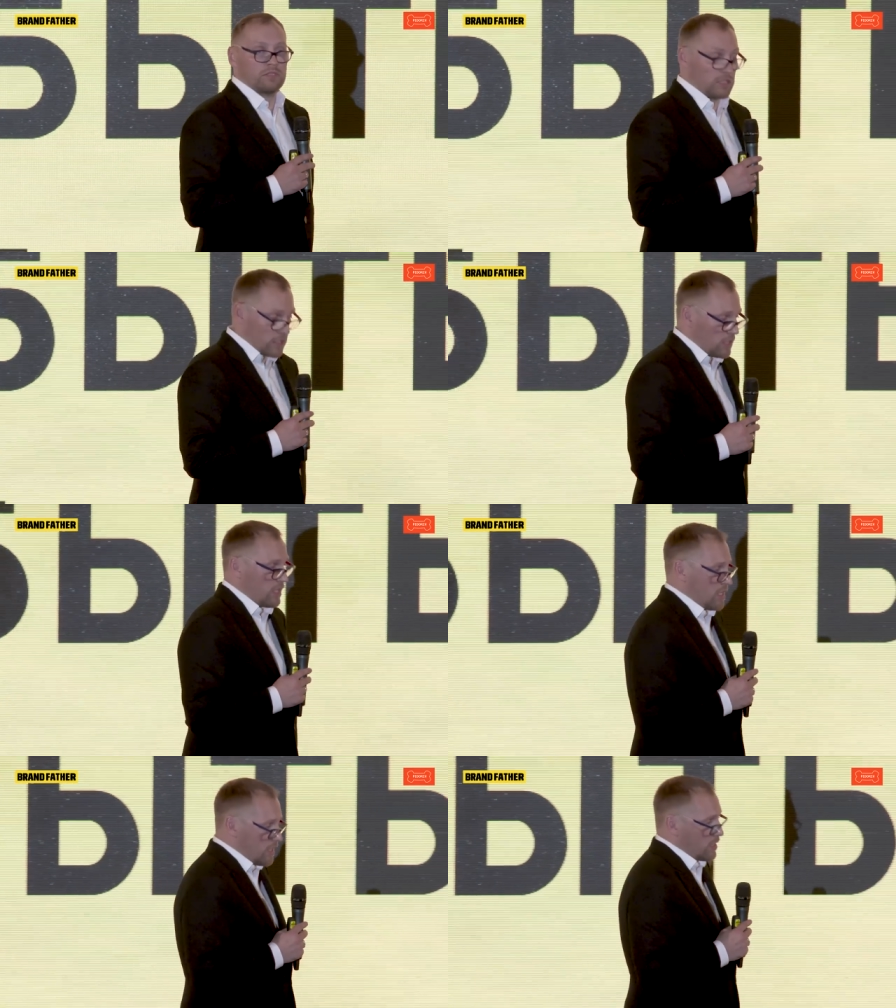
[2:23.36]

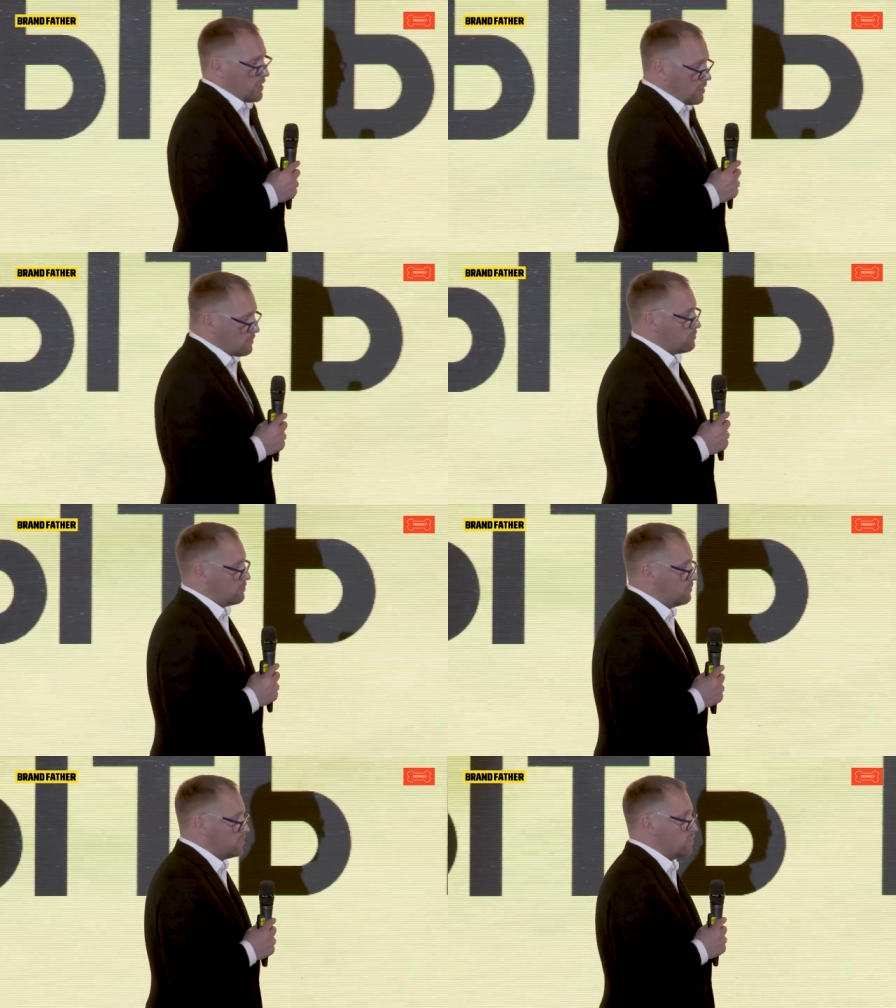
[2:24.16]
Стратегия — это
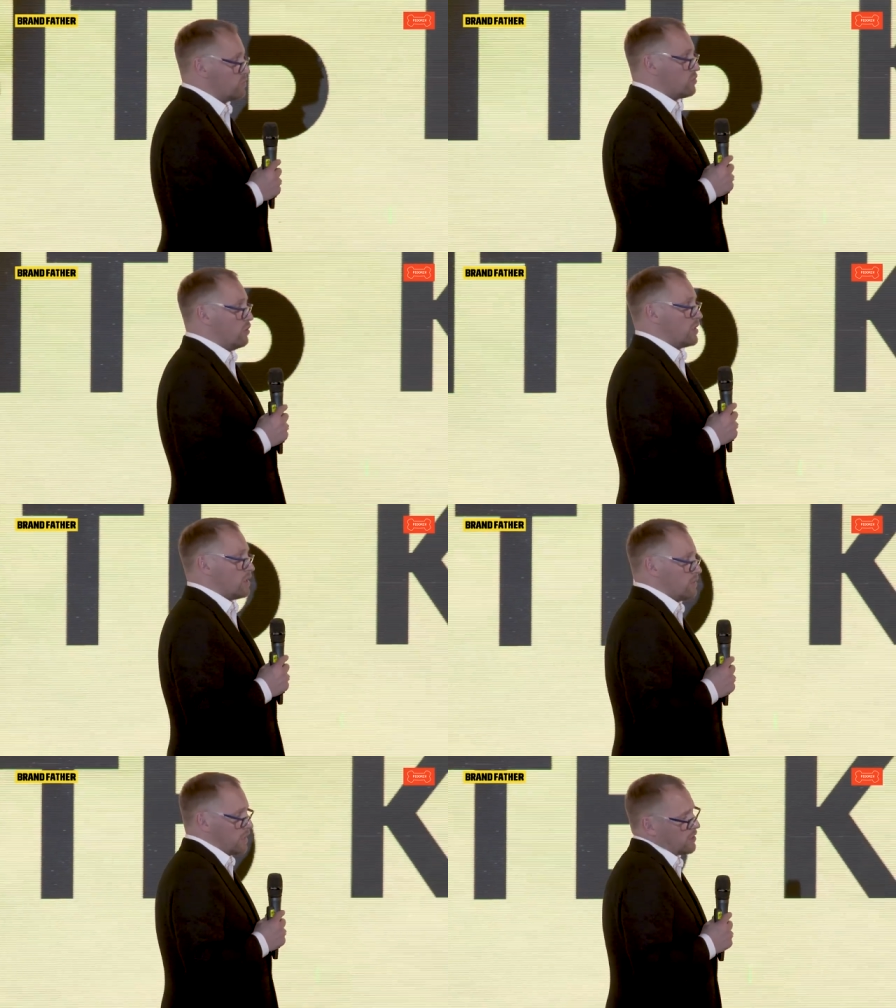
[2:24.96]
ну,
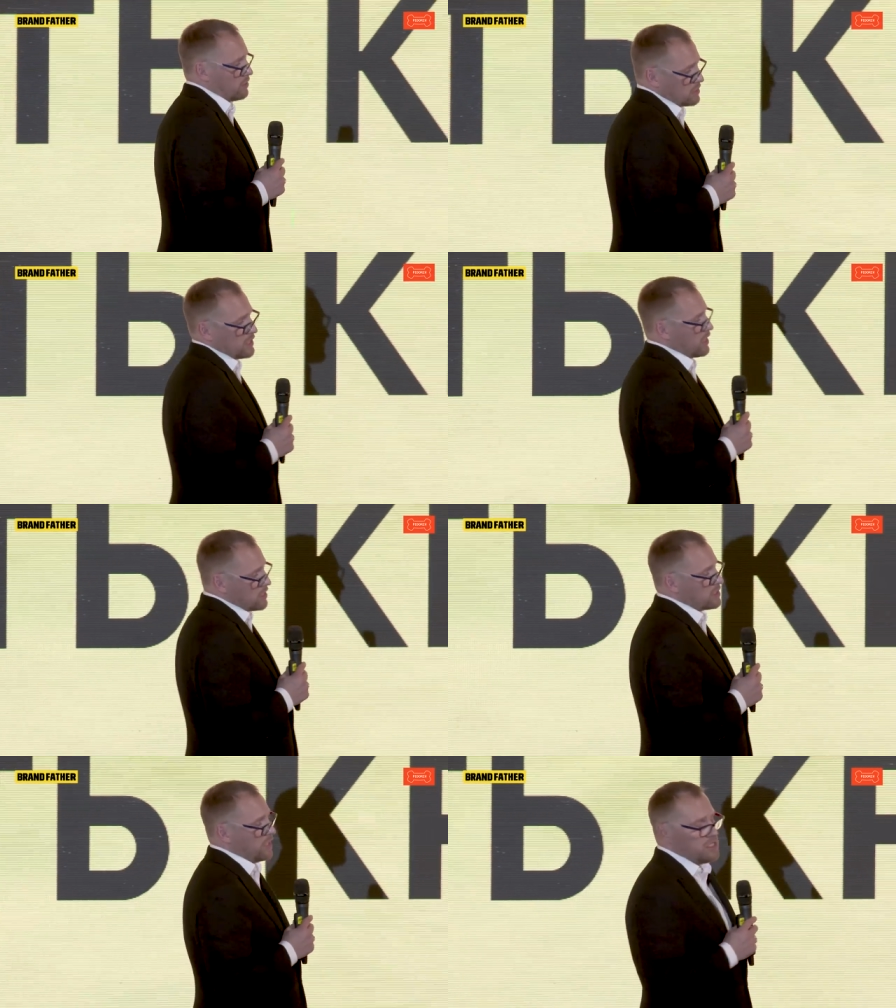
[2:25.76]
сколько? Наверное,
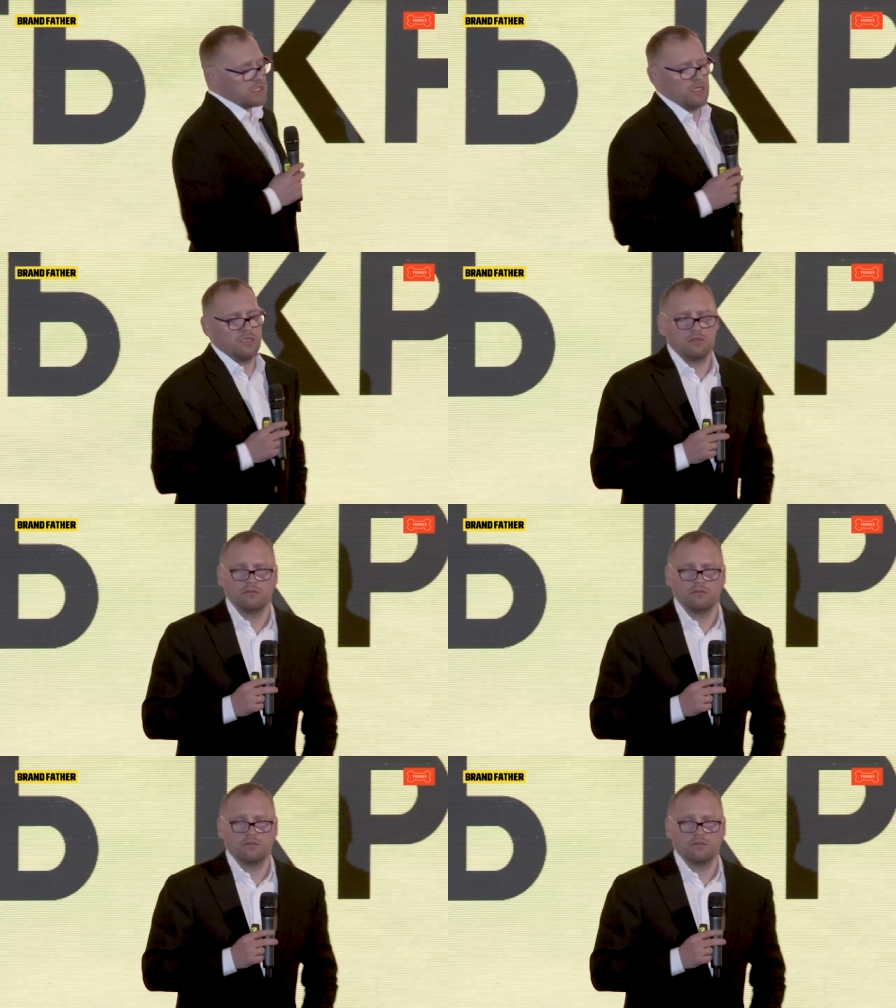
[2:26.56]
страниц 300.